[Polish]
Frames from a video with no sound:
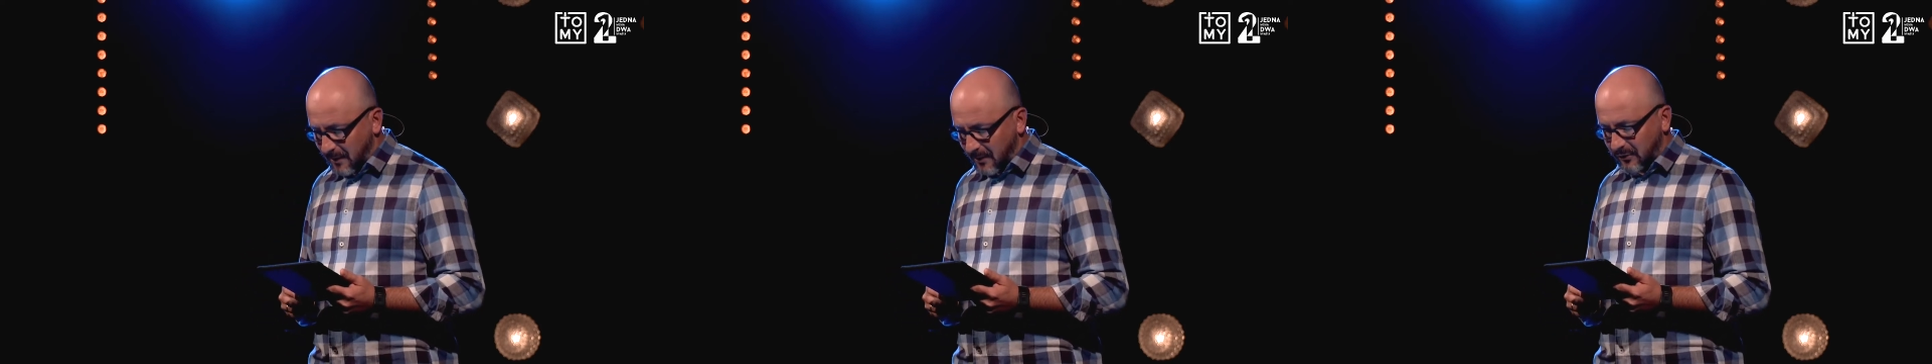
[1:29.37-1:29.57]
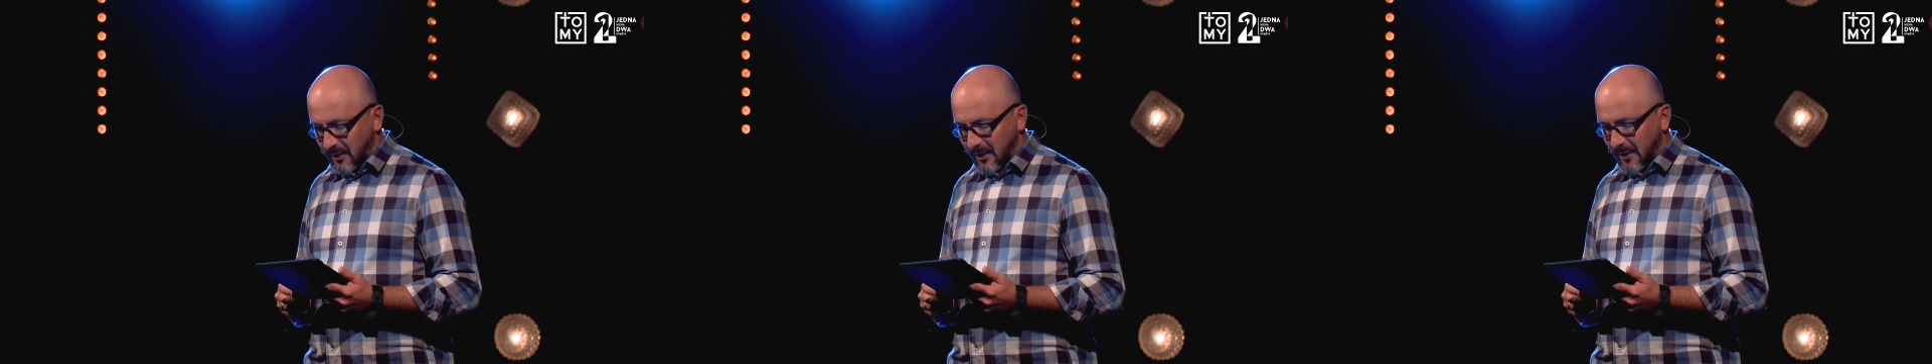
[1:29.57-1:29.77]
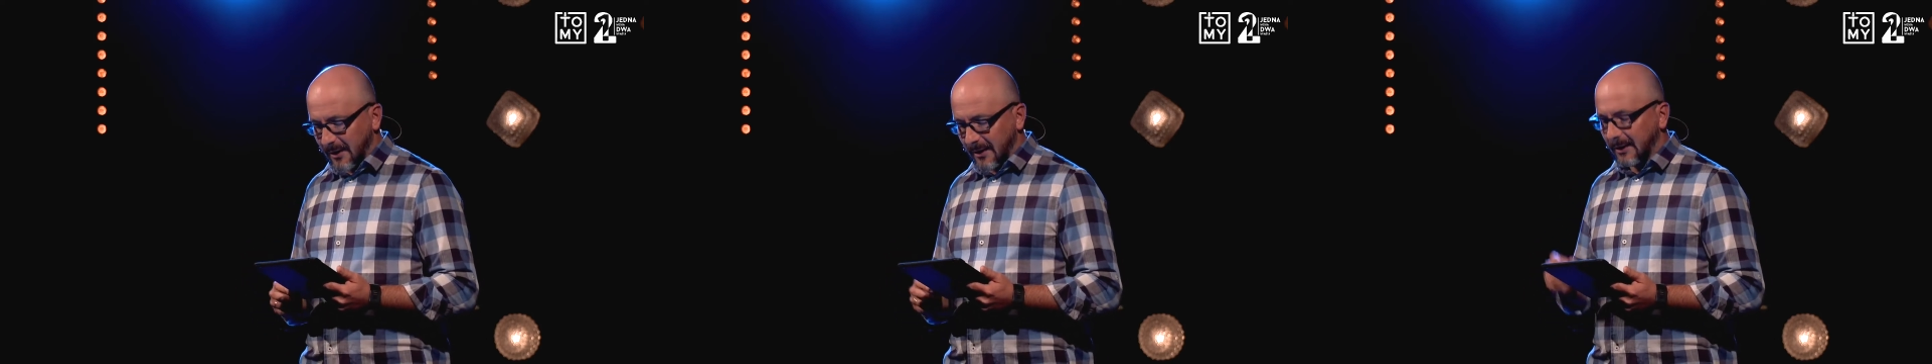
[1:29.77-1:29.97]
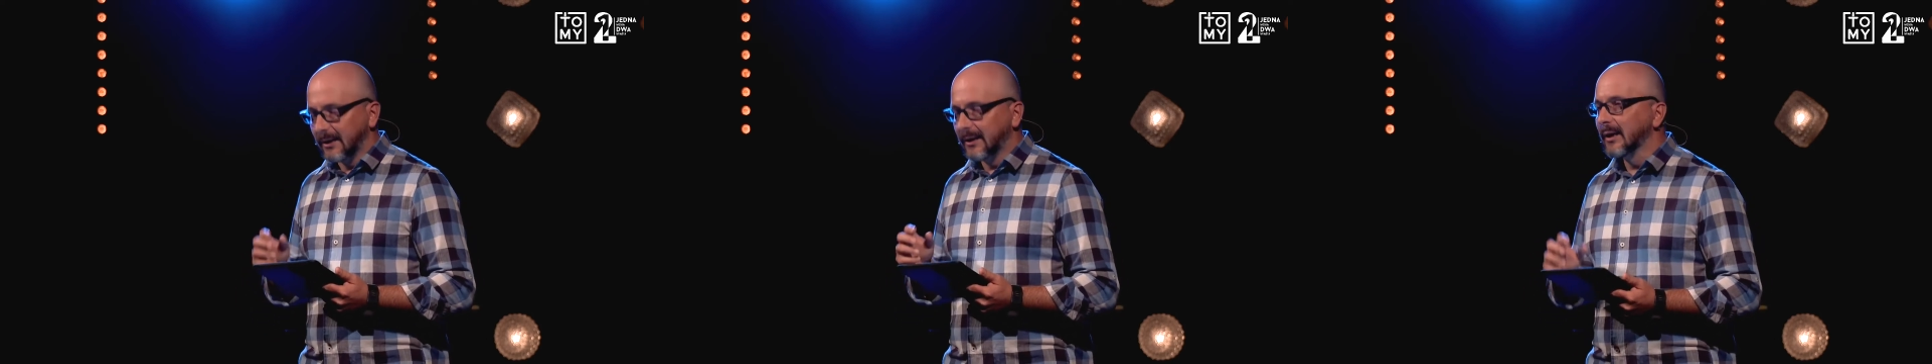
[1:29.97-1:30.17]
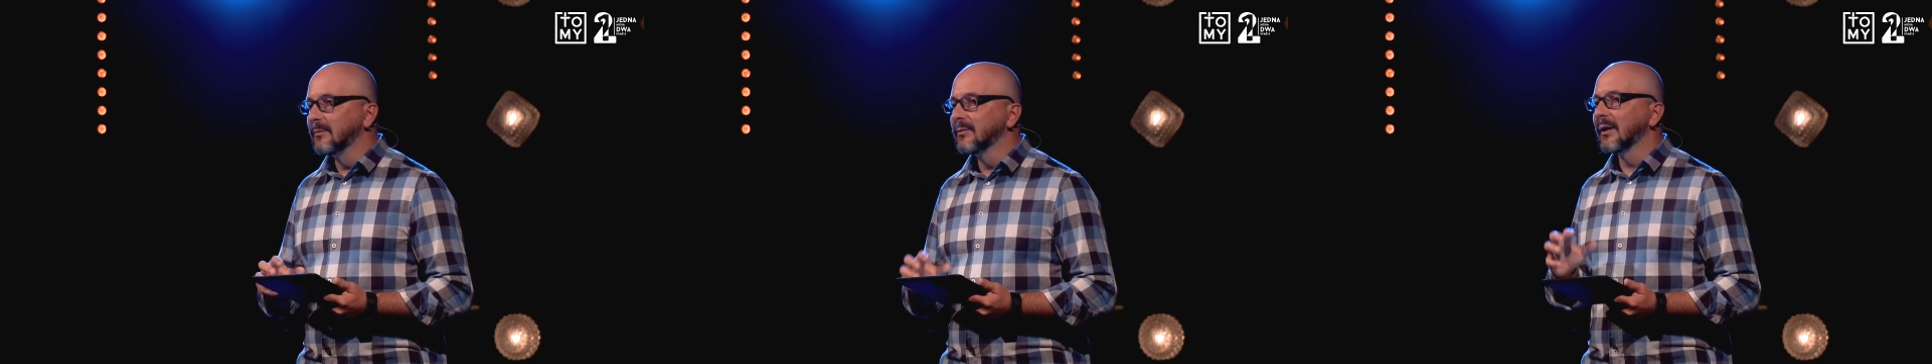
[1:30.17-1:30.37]
się
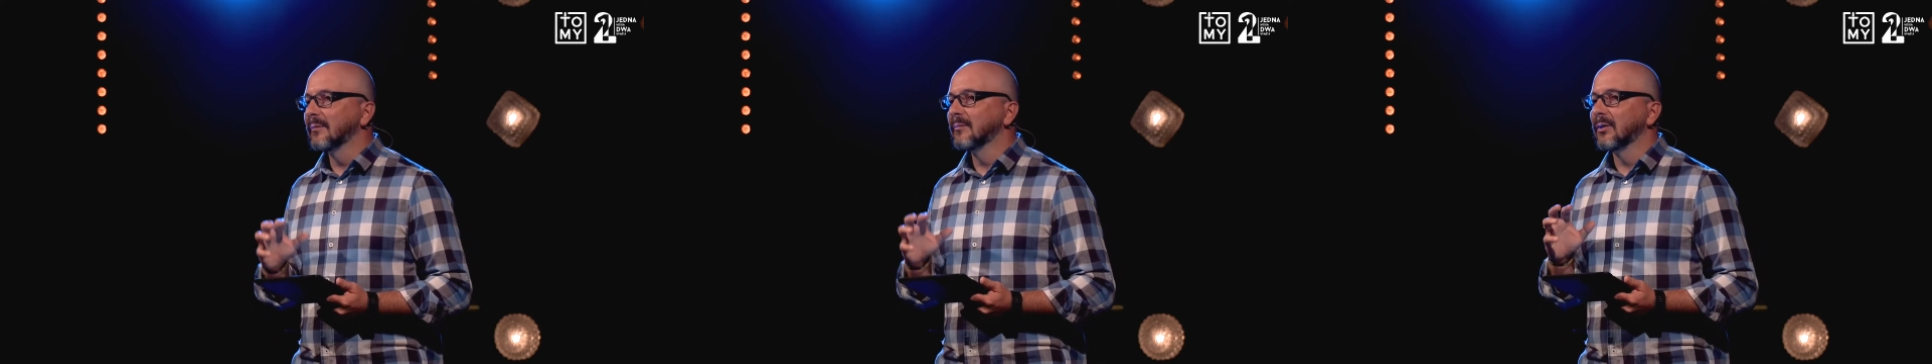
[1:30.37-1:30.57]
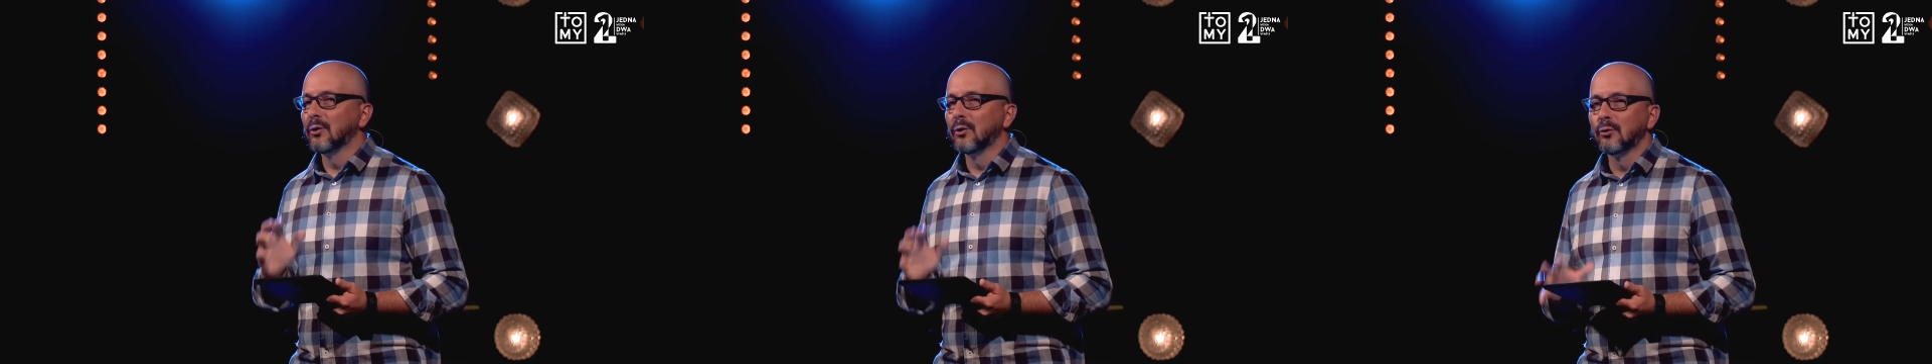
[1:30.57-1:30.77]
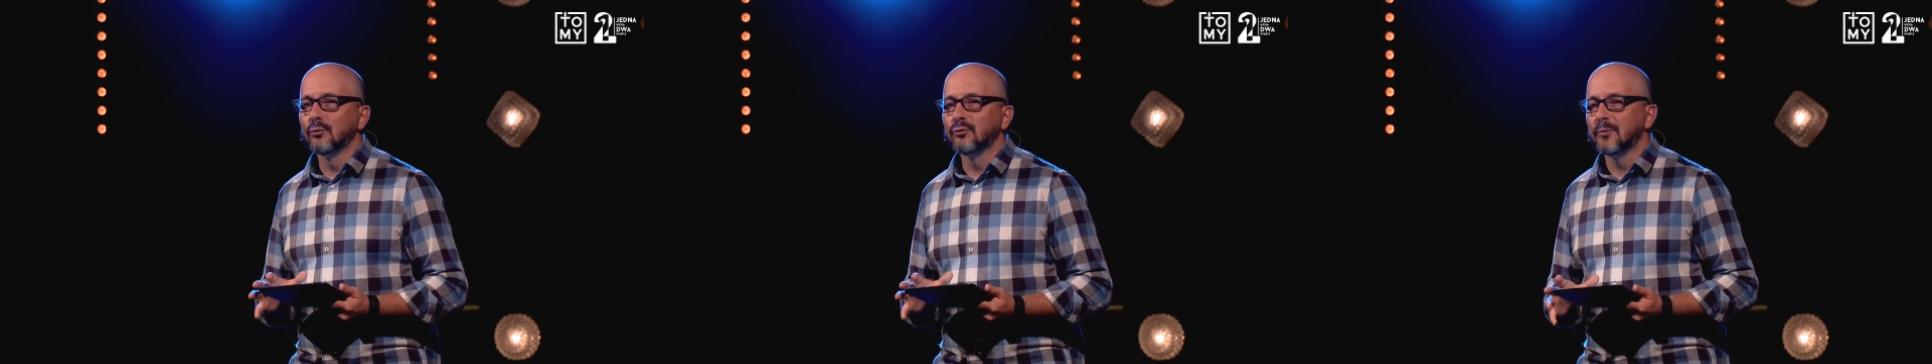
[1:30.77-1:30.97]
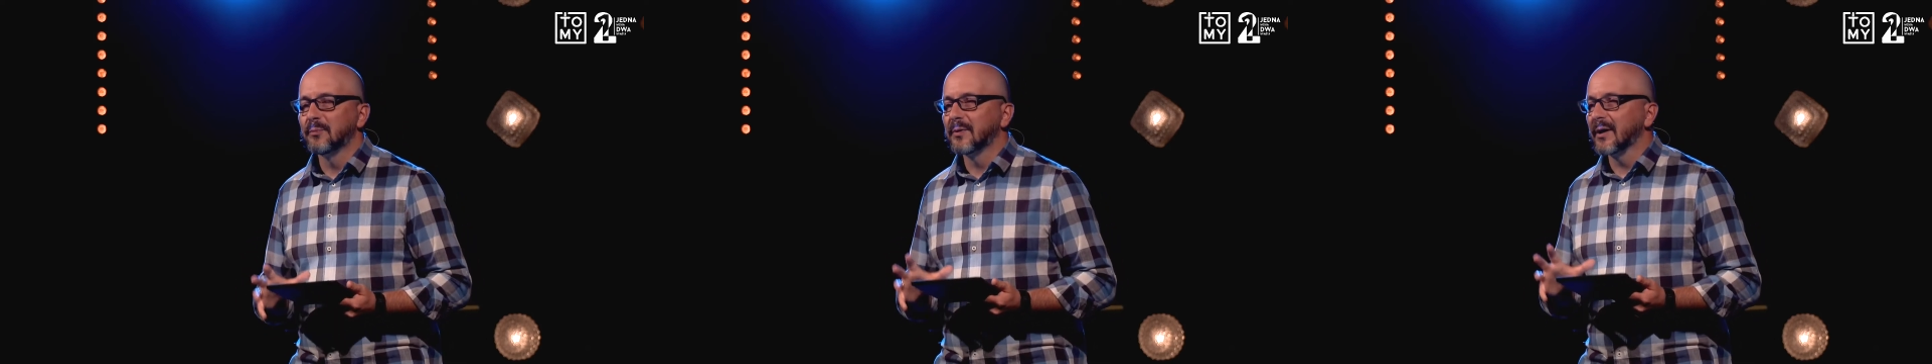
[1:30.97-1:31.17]
hymnem ludzi